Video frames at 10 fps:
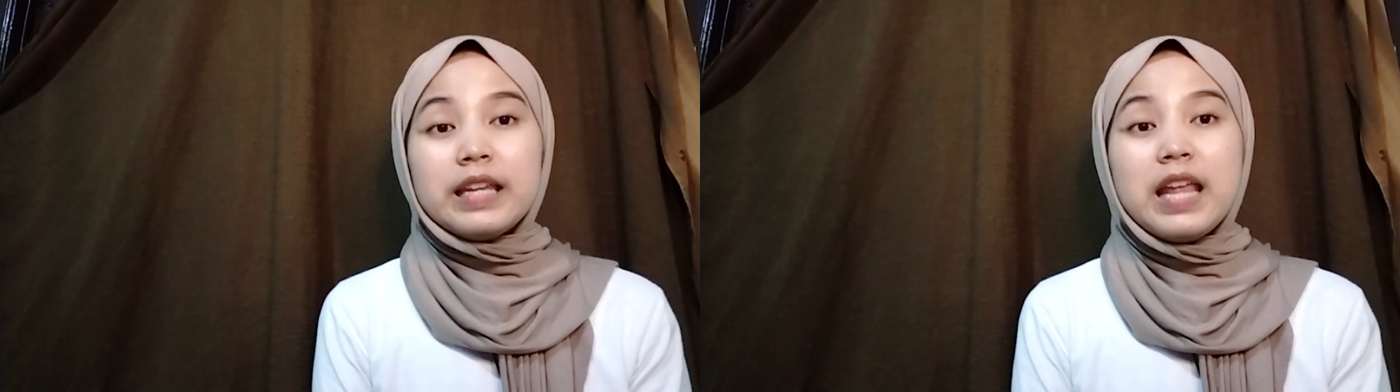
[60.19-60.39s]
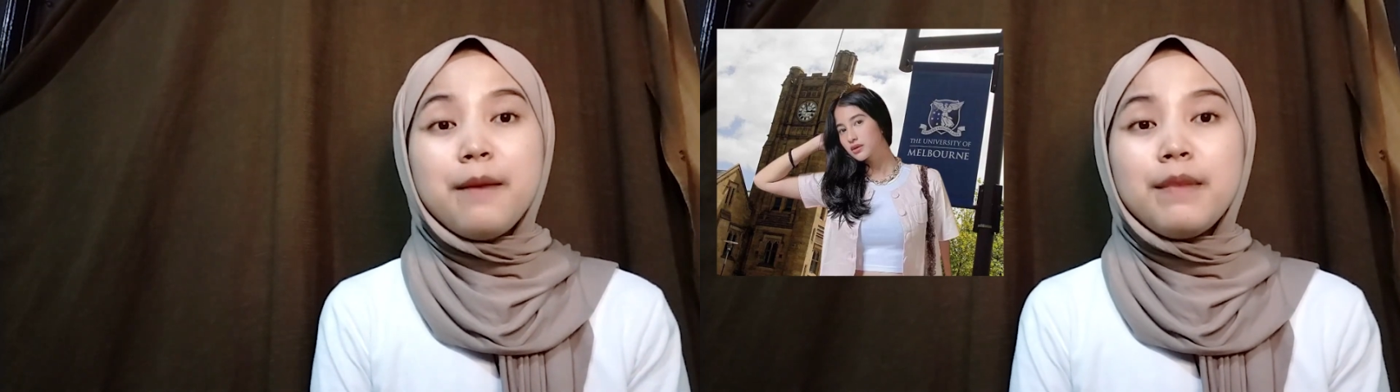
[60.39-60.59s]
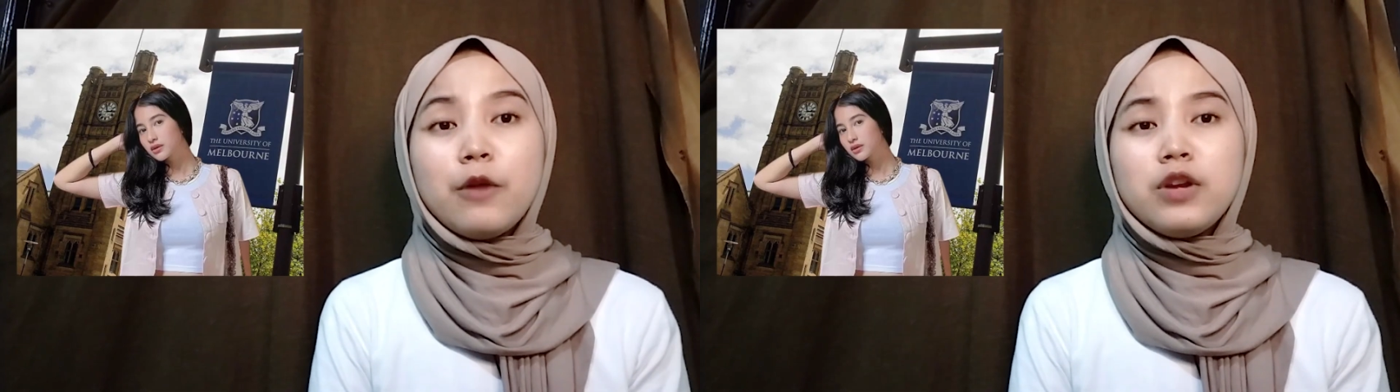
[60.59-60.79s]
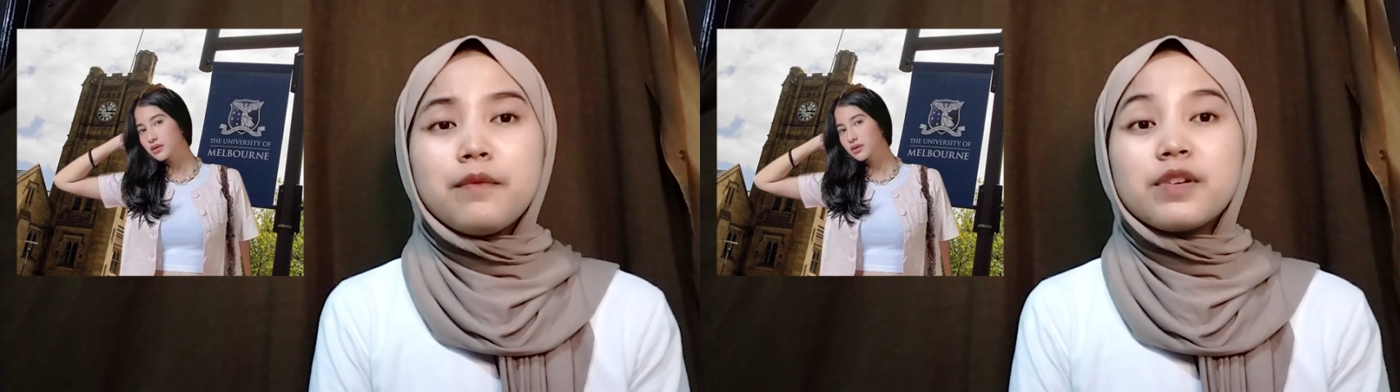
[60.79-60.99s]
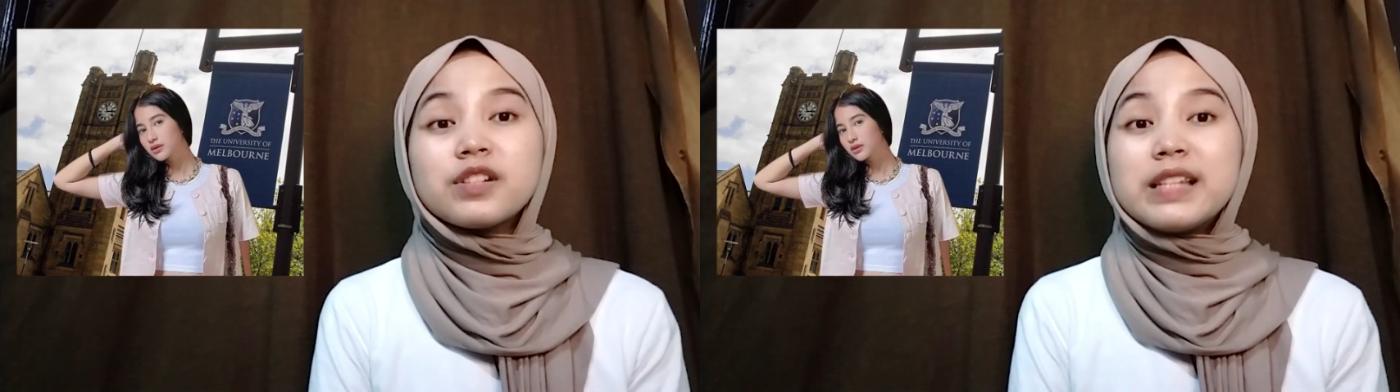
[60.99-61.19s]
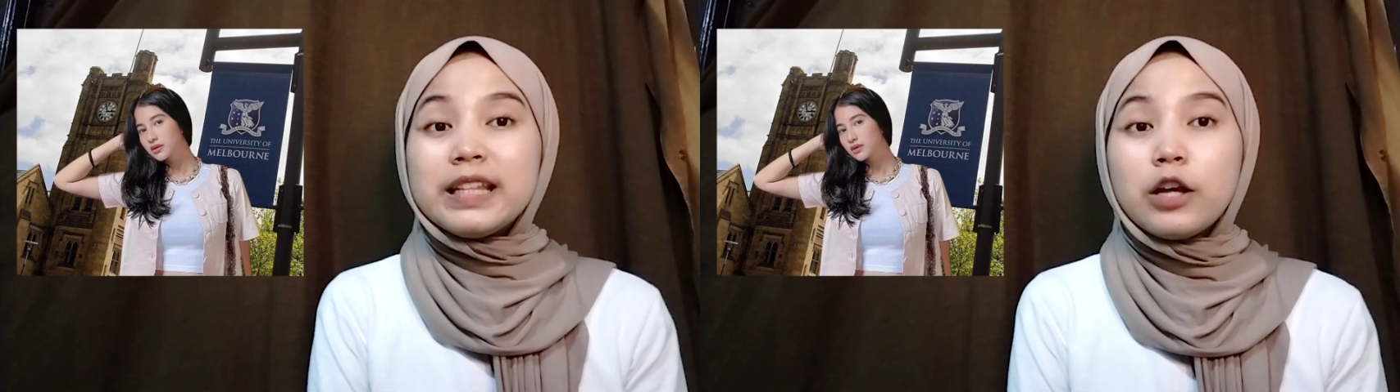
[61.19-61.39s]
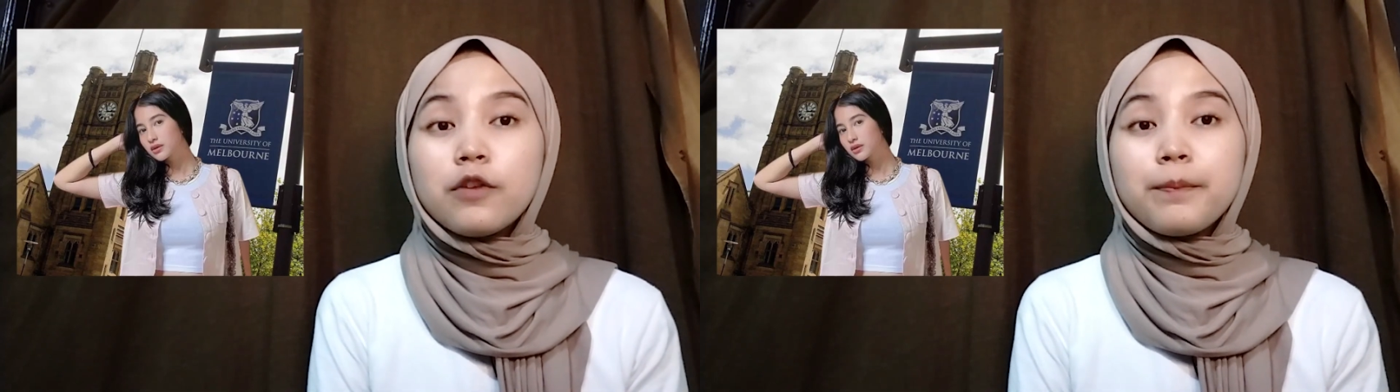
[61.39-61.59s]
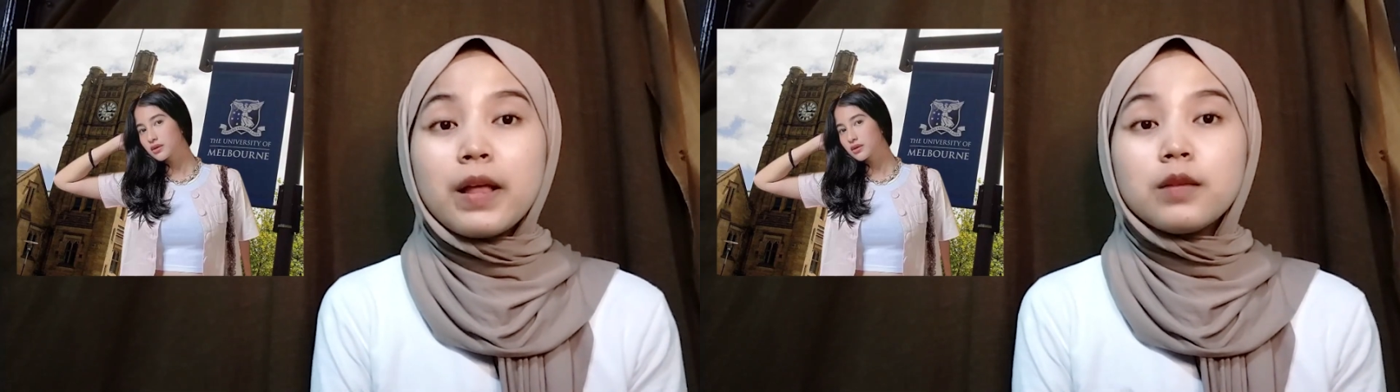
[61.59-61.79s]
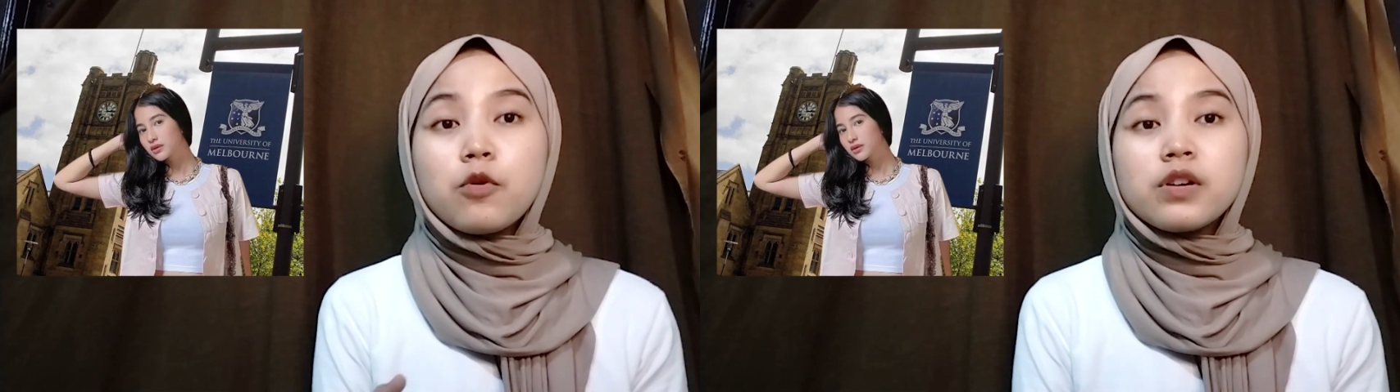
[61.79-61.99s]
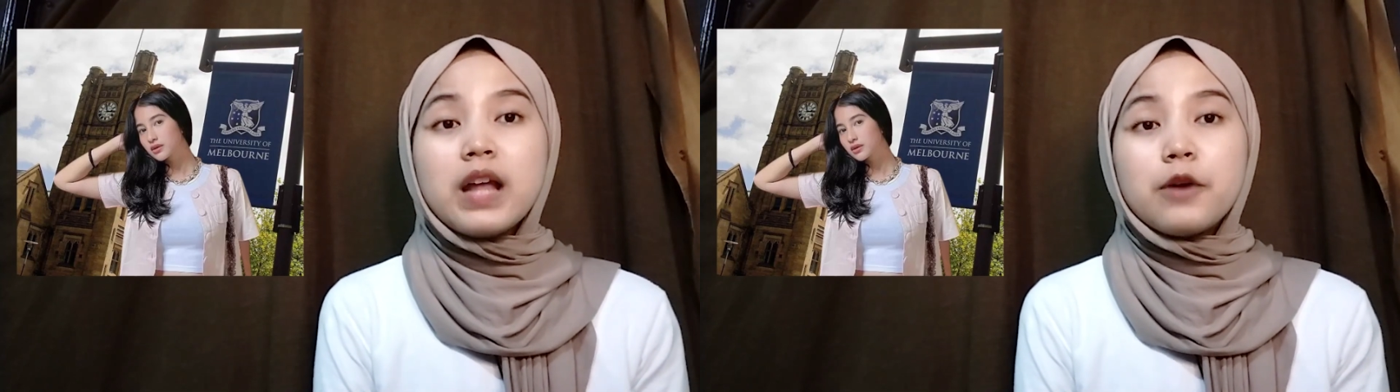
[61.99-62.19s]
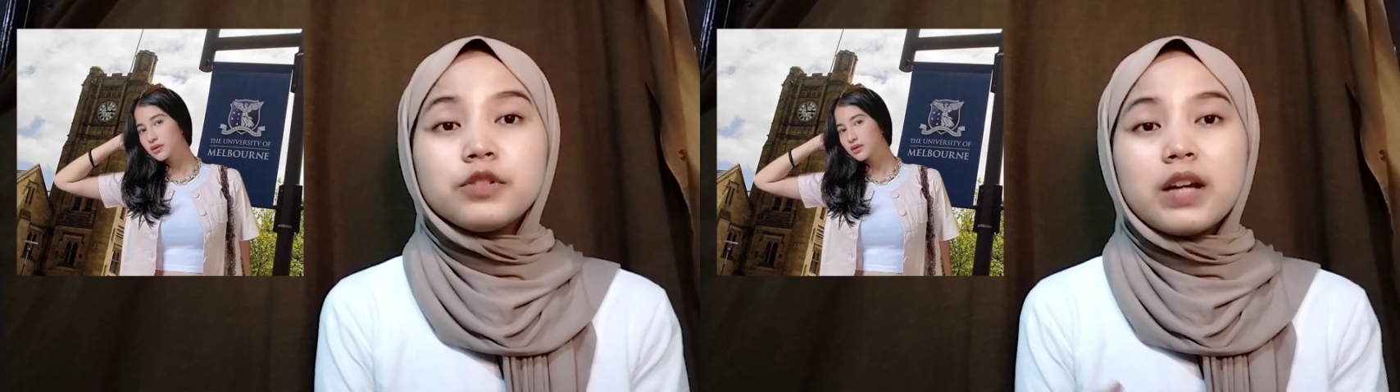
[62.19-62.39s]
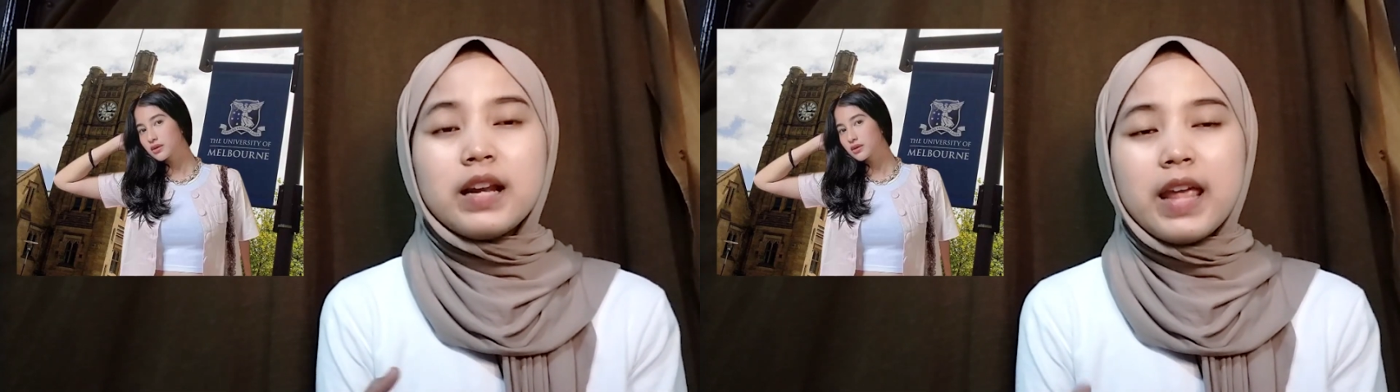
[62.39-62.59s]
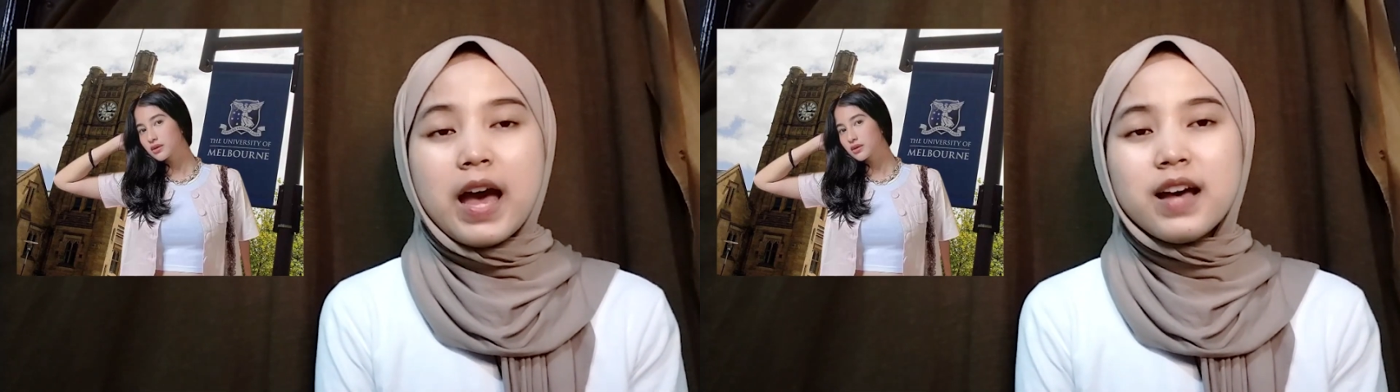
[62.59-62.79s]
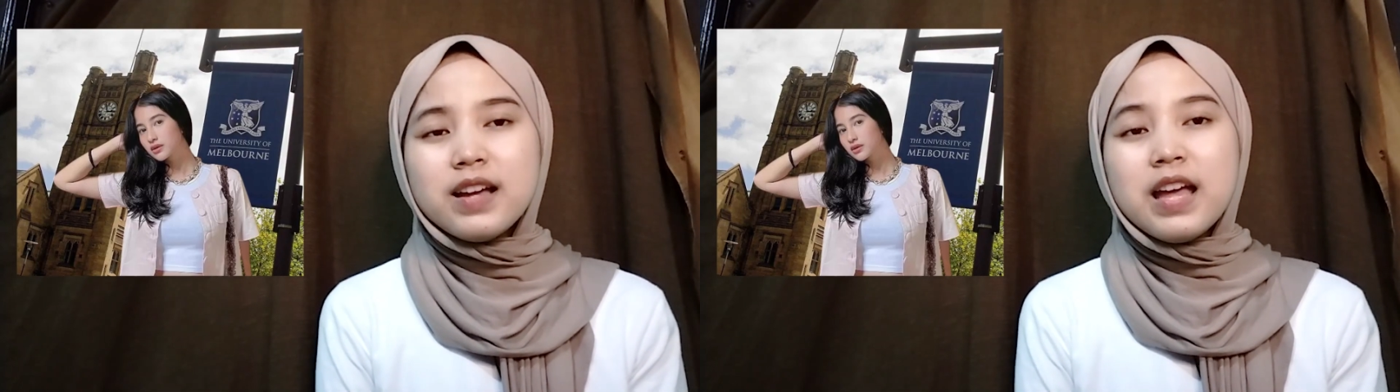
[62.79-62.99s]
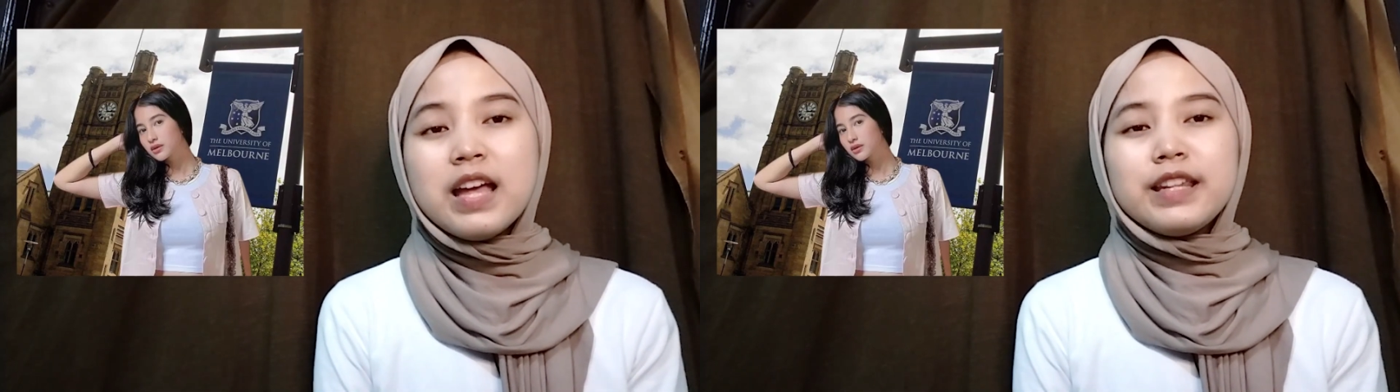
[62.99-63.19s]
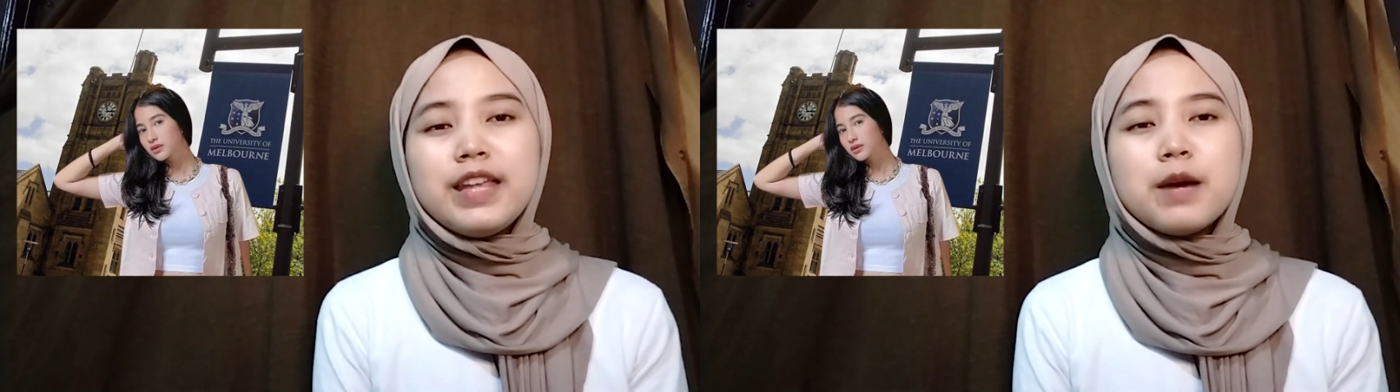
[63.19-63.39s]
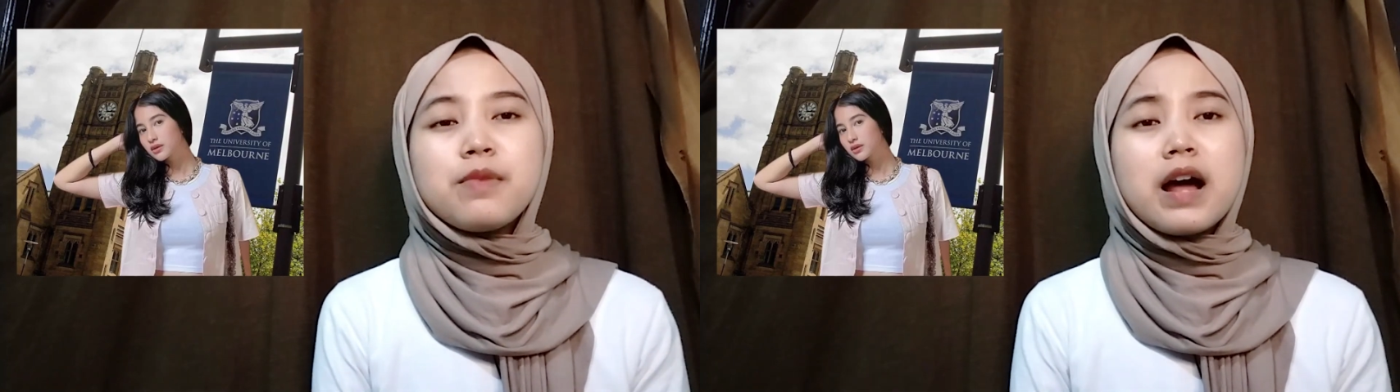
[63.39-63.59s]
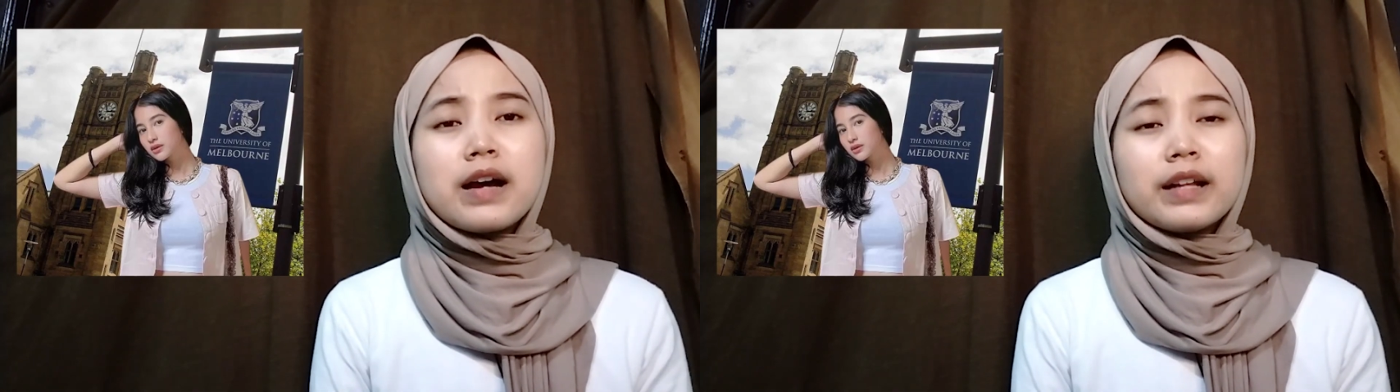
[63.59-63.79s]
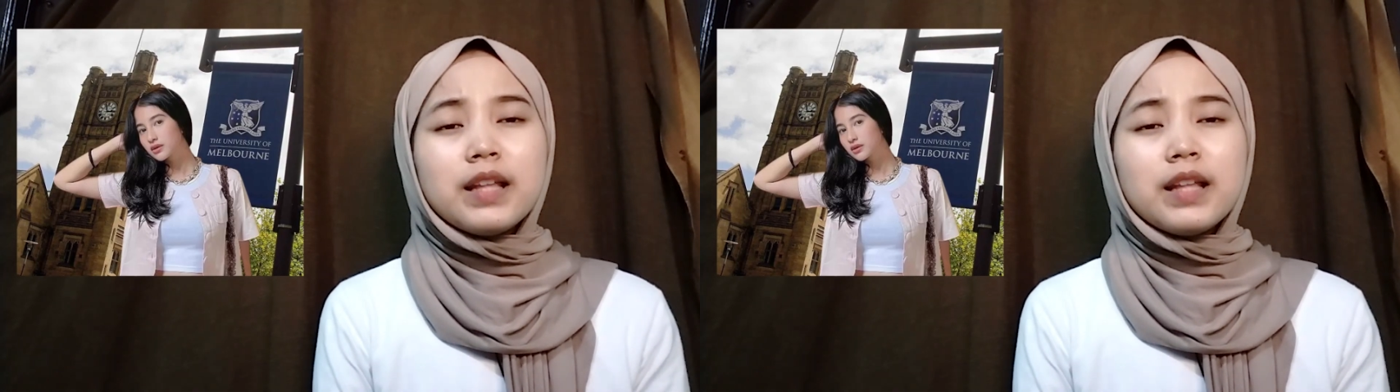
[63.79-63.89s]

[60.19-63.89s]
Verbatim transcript: Dia memilih University of Melbourne di Australia, dia berangkatnya